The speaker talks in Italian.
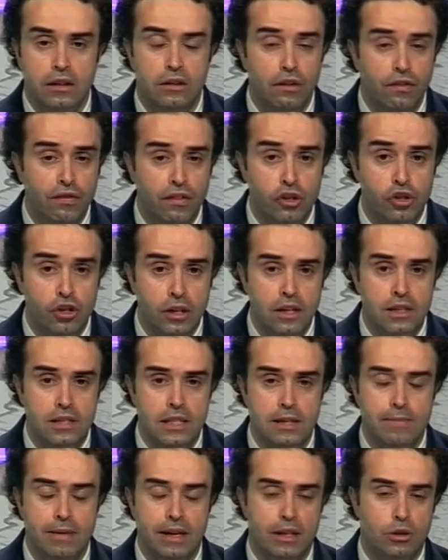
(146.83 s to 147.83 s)

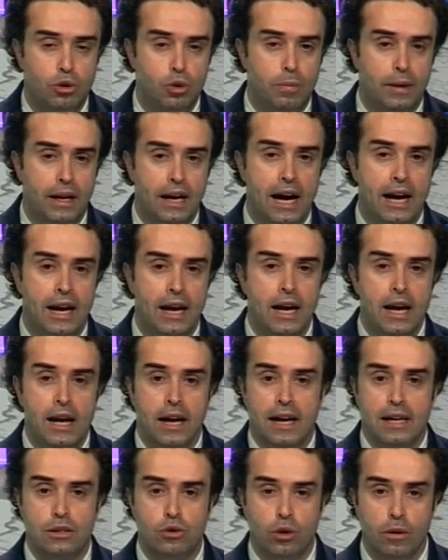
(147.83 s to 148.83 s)
difficilissima da superare,
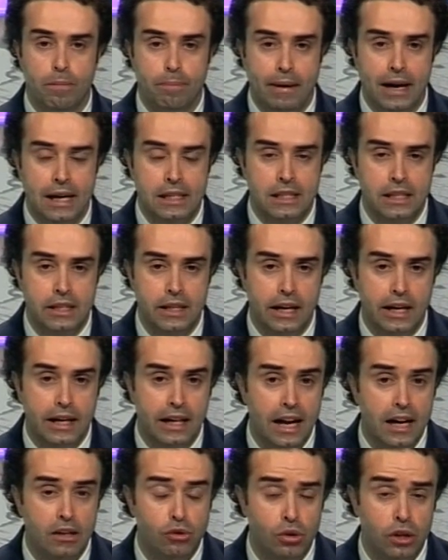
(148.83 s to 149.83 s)
la scomparsa del
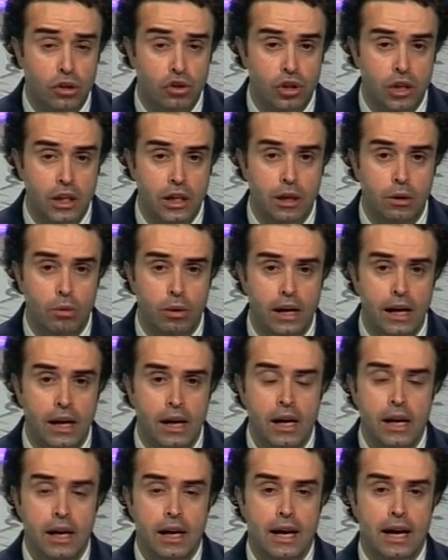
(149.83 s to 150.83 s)
calcio a
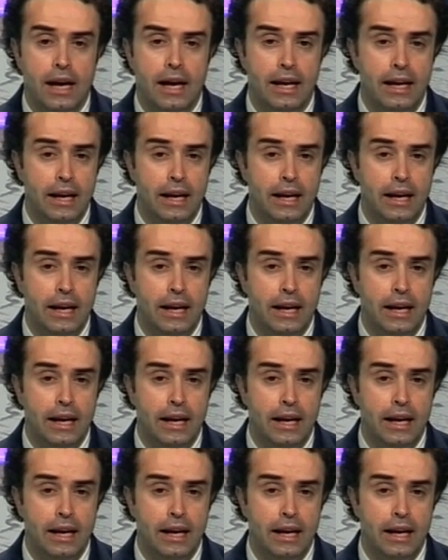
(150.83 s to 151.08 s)
5, eh,